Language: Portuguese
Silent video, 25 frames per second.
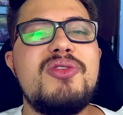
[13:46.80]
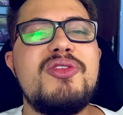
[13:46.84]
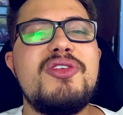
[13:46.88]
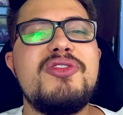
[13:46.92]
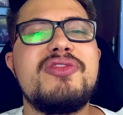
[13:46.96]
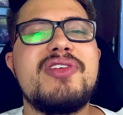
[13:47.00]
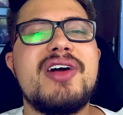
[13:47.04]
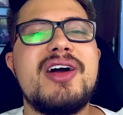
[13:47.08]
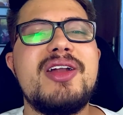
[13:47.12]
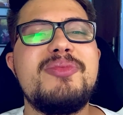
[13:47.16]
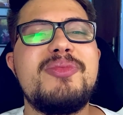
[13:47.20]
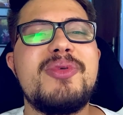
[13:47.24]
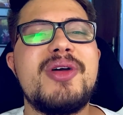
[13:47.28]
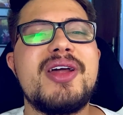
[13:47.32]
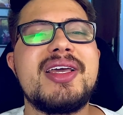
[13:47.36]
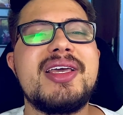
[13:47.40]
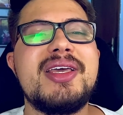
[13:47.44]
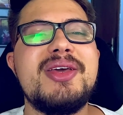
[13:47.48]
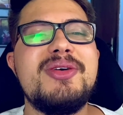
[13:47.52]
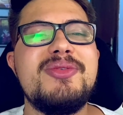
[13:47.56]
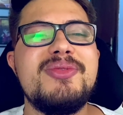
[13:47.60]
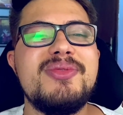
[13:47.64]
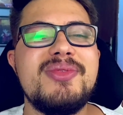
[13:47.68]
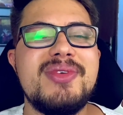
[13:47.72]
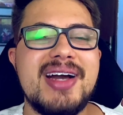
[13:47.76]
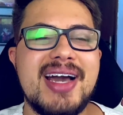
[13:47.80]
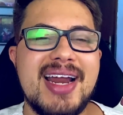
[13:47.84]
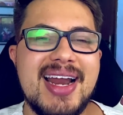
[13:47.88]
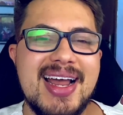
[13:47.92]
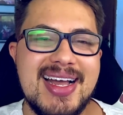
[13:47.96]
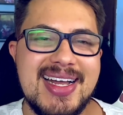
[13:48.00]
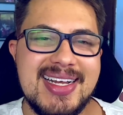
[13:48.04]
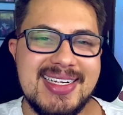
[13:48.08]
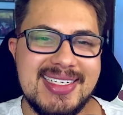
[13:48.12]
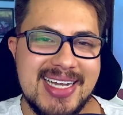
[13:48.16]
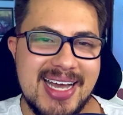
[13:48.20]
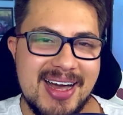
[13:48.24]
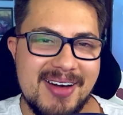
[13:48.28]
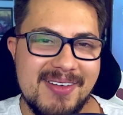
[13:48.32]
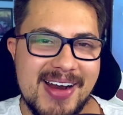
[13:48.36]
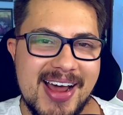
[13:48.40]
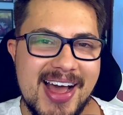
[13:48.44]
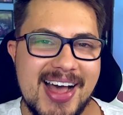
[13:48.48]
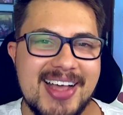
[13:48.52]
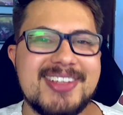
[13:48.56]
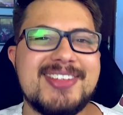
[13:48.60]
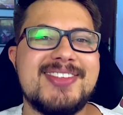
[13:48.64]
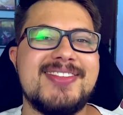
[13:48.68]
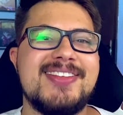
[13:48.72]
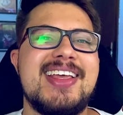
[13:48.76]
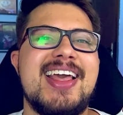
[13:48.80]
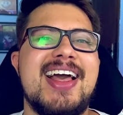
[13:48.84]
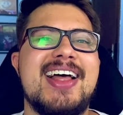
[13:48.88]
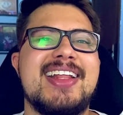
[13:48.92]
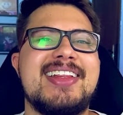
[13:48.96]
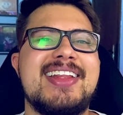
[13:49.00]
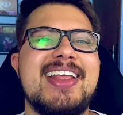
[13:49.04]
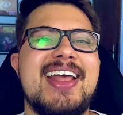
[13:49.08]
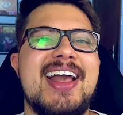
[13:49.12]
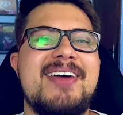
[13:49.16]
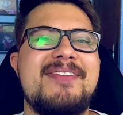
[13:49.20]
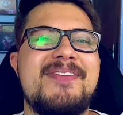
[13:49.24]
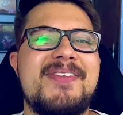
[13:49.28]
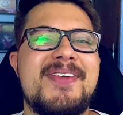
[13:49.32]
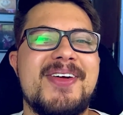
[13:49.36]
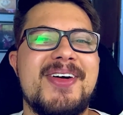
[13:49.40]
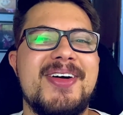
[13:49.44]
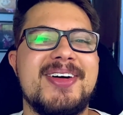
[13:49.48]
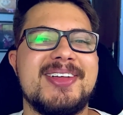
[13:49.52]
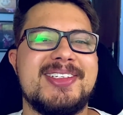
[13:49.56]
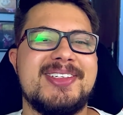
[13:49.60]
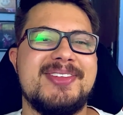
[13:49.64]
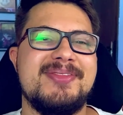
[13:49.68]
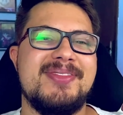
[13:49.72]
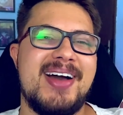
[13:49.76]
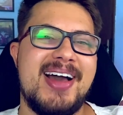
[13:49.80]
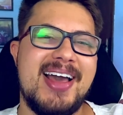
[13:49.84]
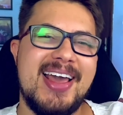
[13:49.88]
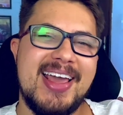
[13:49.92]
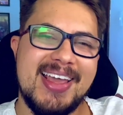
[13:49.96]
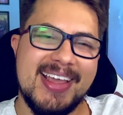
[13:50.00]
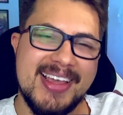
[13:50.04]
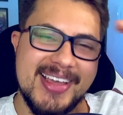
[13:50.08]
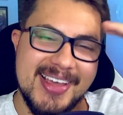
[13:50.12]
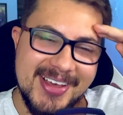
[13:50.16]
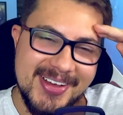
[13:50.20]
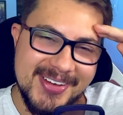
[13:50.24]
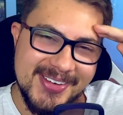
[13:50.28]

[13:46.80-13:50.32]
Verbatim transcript: vou ficando por aqui. Um grande abraço e até a próxima, hein?